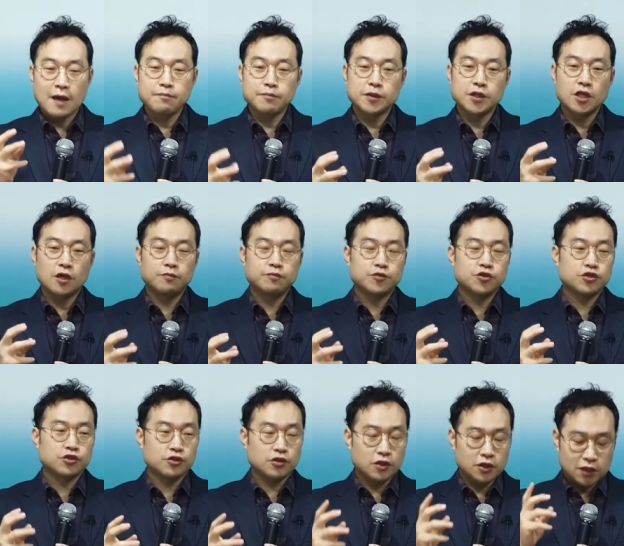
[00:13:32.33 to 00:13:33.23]

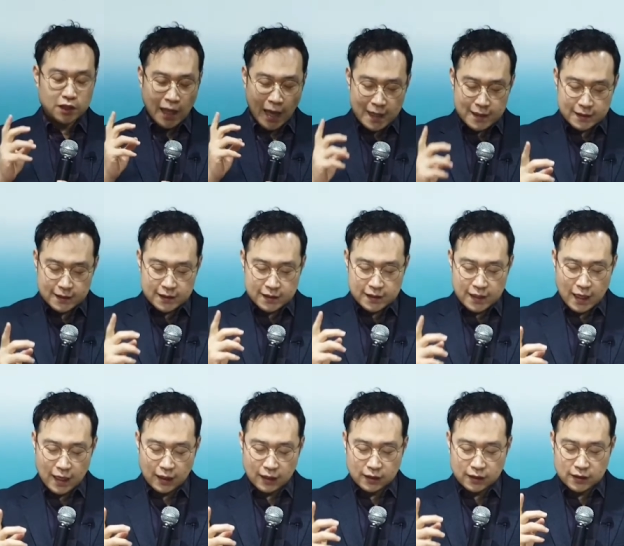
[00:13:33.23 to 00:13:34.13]
삼겹줄
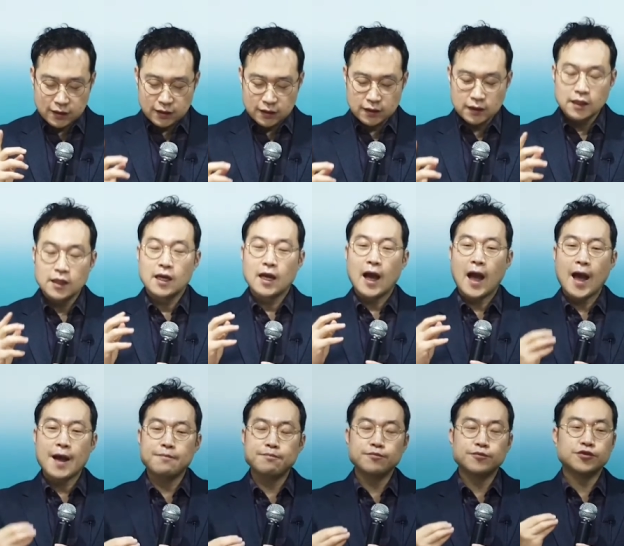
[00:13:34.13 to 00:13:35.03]
단짝 그
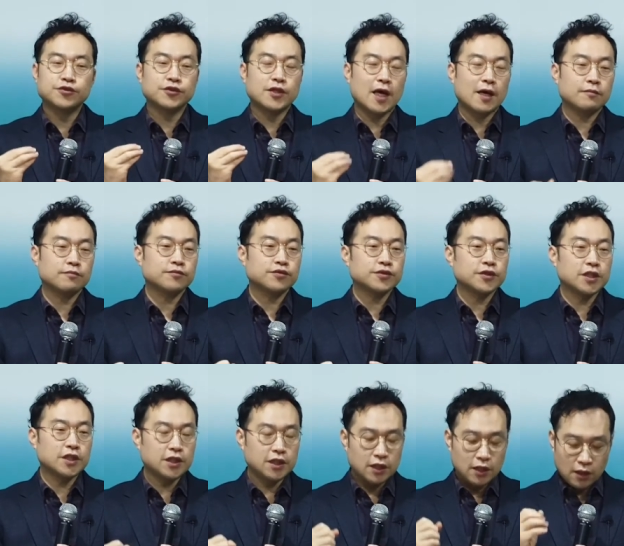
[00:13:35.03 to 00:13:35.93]
한 분한 한
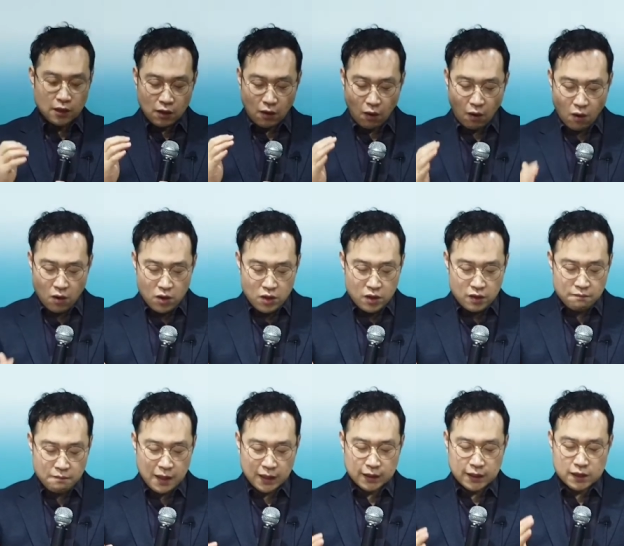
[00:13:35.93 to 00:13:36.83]
분이
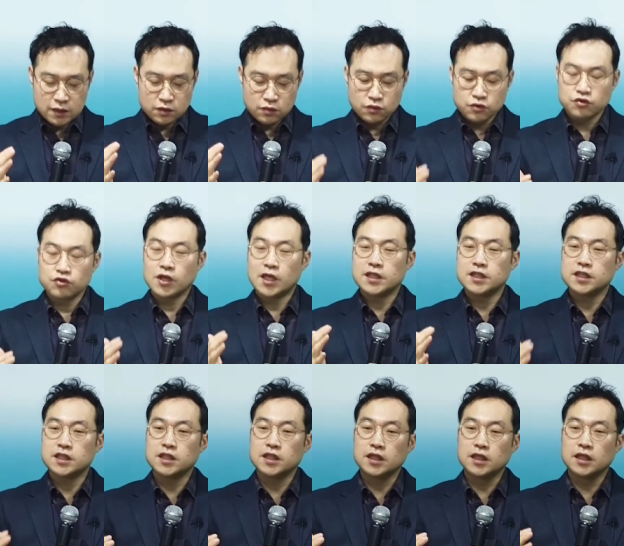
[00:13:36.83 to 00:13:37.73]
얼마나
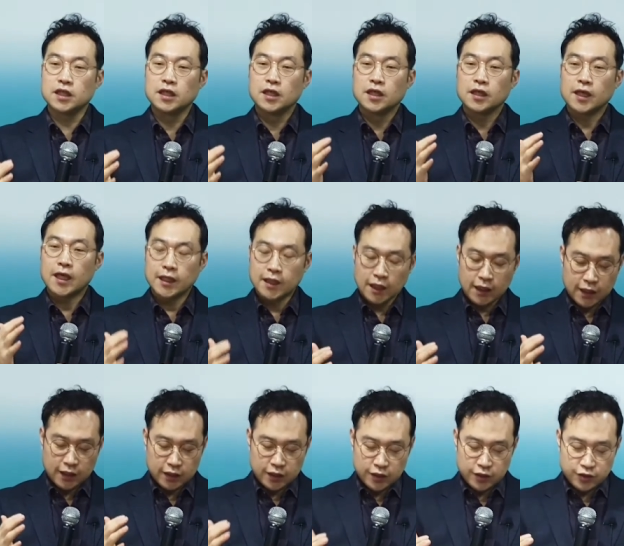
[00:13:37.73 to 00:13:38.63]
소중한지
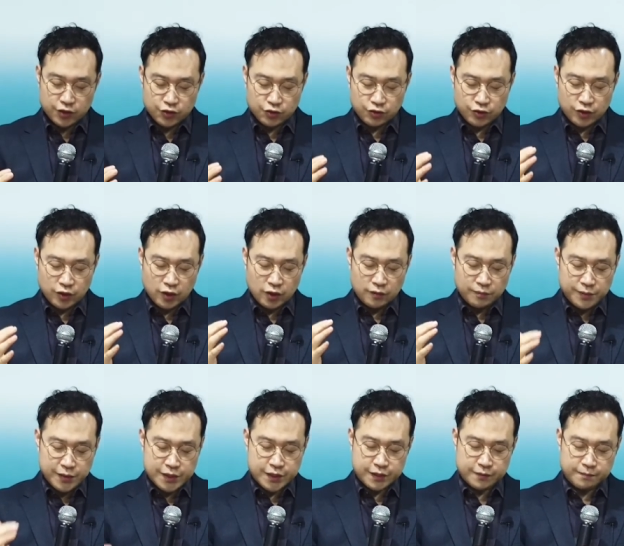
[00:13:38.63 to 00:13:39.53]
깨닫게 될
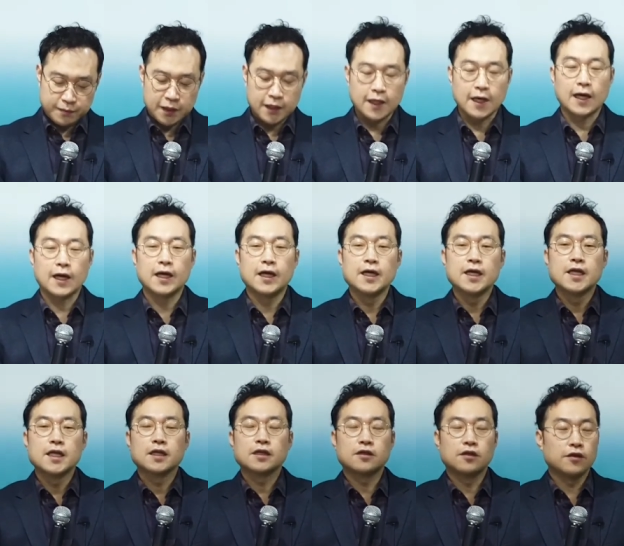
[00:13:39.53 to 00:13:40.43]
줄 믿습니다.
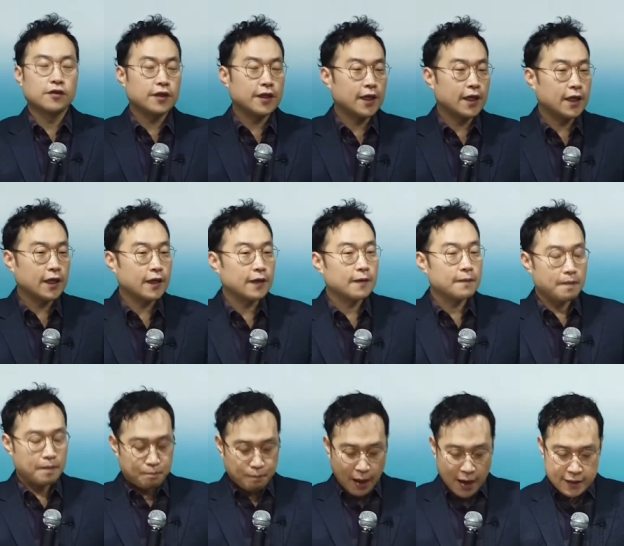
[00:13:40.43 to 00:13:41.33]

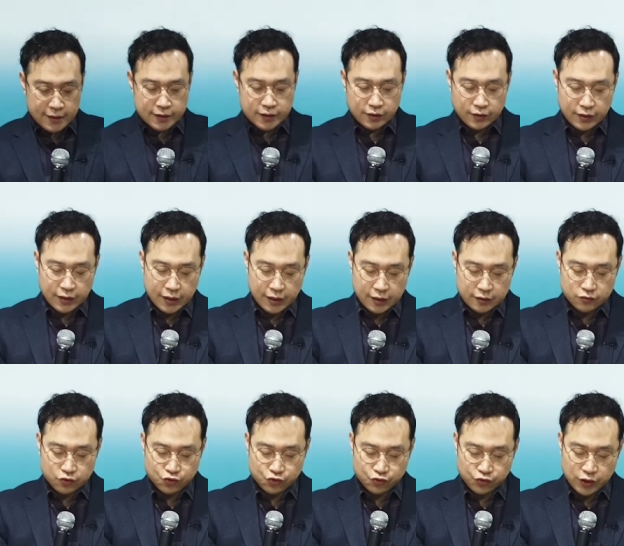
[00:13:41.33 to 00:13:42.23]
그런데
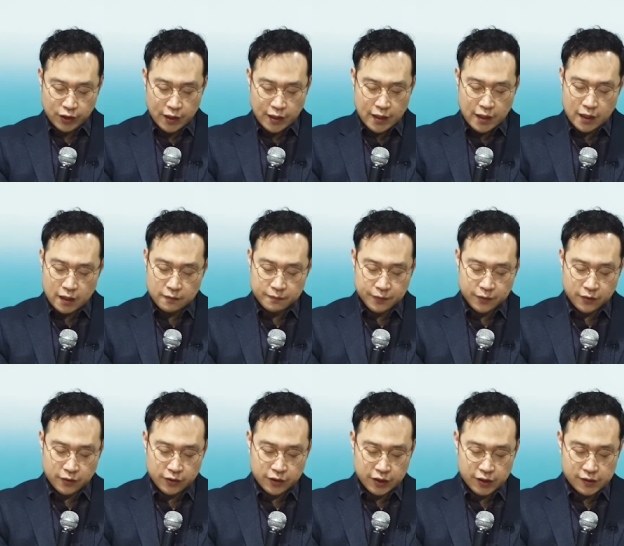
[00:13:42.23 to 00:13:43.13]
8절에 주의해야
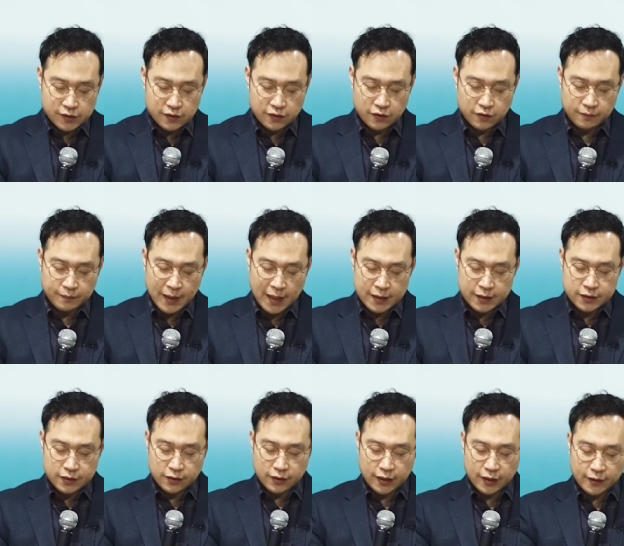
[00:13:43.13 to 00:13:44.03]
할 표현이 있어요.
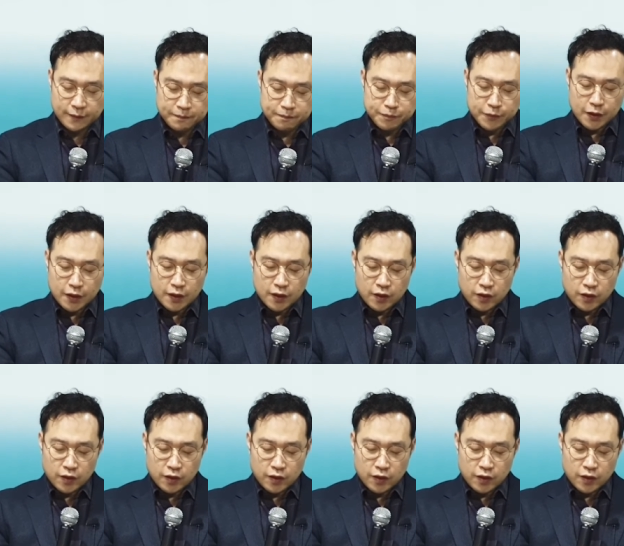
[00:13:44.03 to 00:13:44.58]
8절에